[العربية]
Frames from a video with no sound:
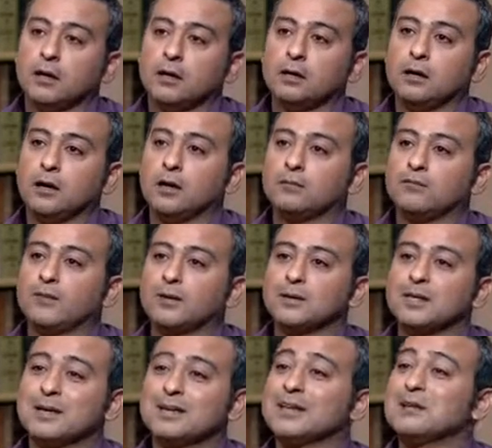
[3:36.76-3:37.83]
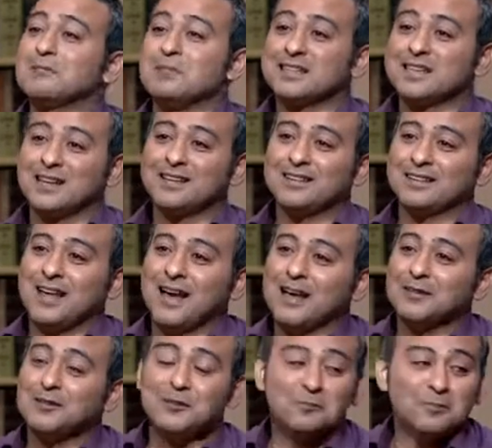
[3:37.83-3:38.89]
آه، فلما سالت
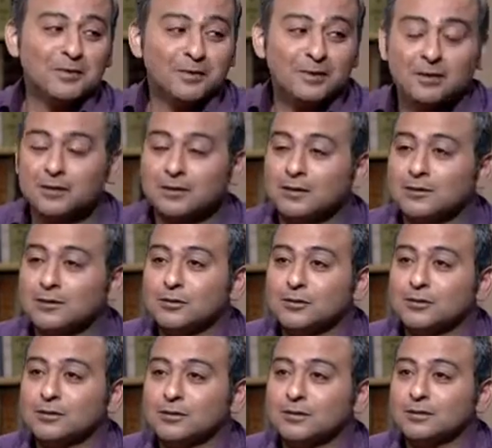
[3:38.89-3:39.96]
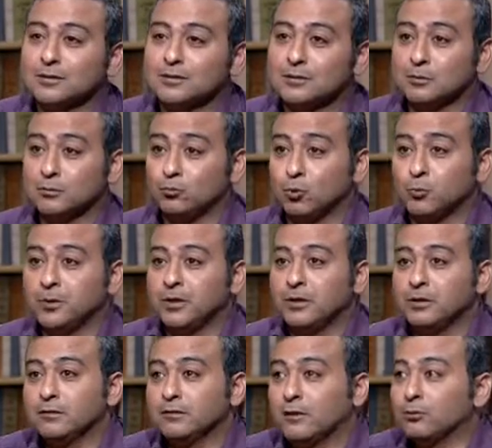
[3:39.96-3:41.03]
حد من
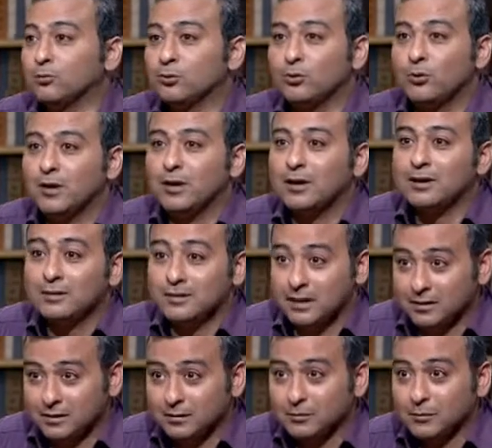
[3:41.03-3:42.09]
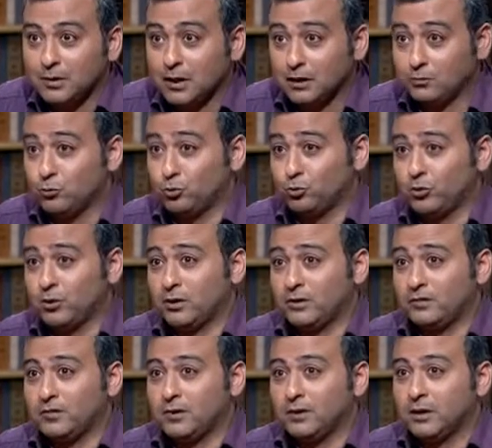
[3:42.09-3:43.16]
المخبرين فقلت له انا يعني حضرتك ممكن تقول انا
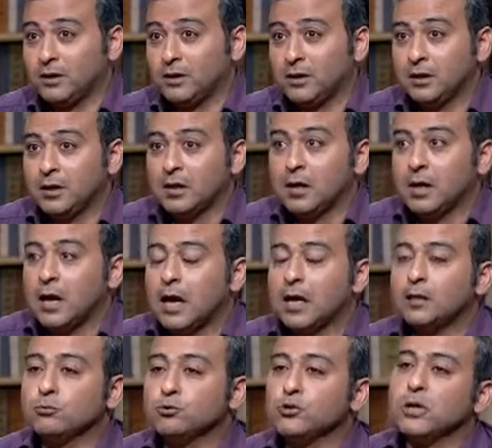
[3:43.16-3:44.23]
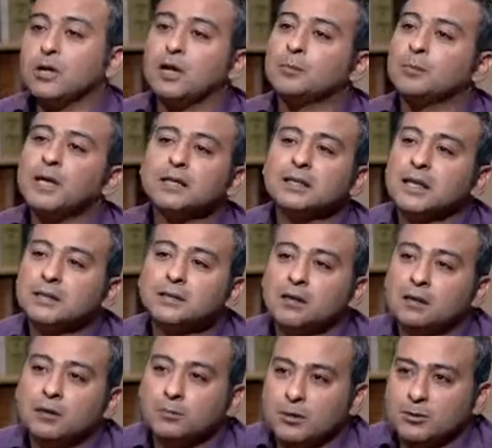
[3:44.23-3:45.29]
رايح فين؟ قال لي بص هي العربيه هتعدي
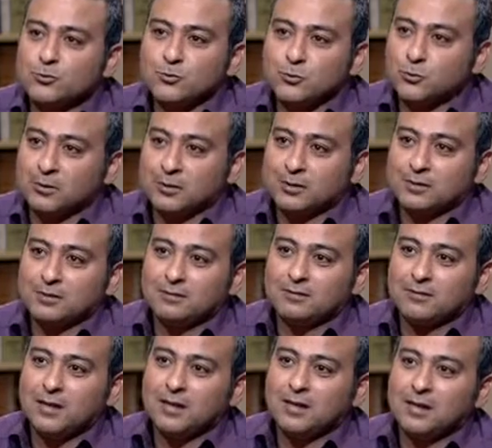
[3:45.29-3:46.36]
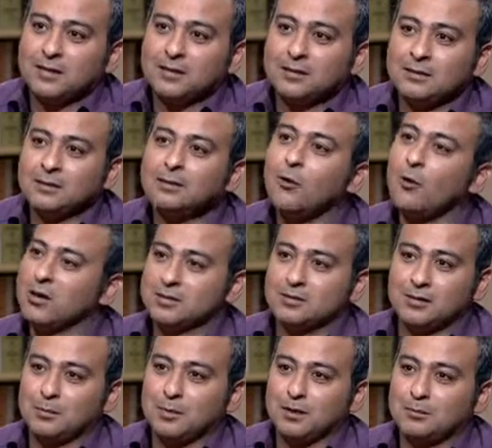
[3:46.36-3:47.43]
على اربع سجون فيعني انت
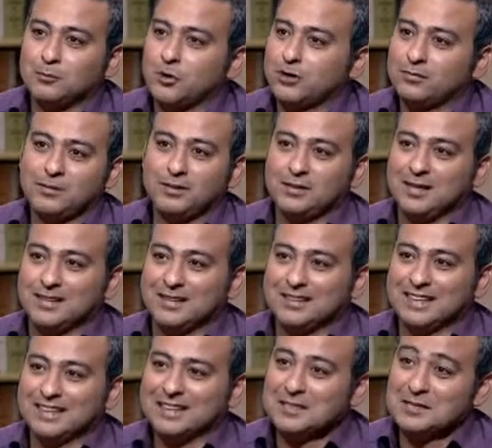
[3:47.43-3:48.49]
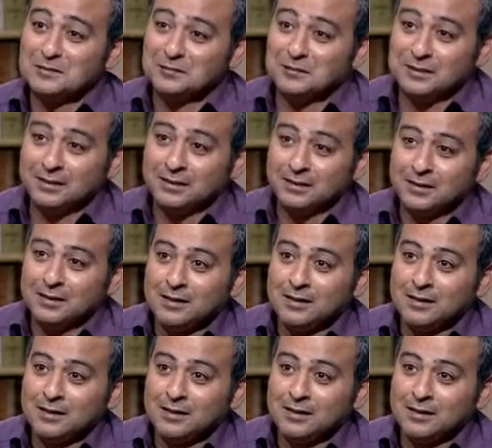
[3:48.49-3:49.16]
وحظك بقى مش عارفين يعني انت هتنزل آه. فين